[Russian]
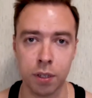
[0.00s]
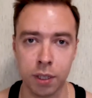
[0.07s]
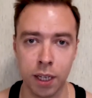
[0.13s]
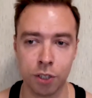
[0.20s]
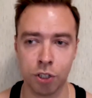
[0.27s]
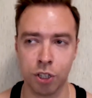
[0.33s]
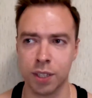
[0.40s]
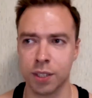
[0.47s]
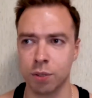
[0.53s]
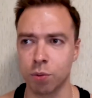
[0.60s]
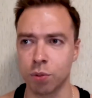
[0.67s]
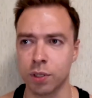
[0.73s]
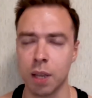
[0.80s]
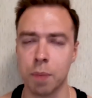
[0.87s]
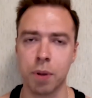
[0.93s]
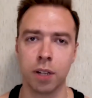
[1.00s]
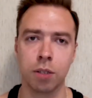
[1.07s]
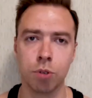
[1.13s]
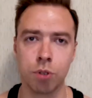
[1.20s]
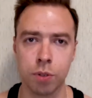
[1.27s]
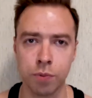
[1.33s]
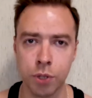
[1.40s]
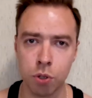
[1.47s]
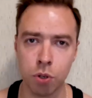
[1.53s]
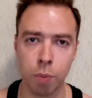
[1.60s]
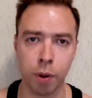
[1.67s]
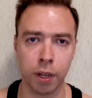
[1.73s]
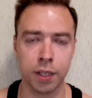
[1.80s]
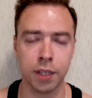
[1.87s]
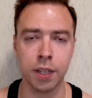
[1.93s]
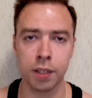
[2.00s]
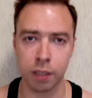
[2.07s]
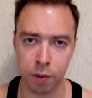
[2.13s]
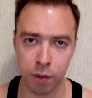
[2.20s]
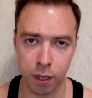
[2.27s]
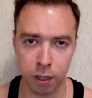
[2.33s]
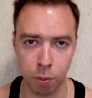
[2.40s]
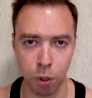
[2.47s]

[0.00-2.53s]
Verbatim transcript: Я сейчас, вот я в предыдущем видео о протеине, наверное,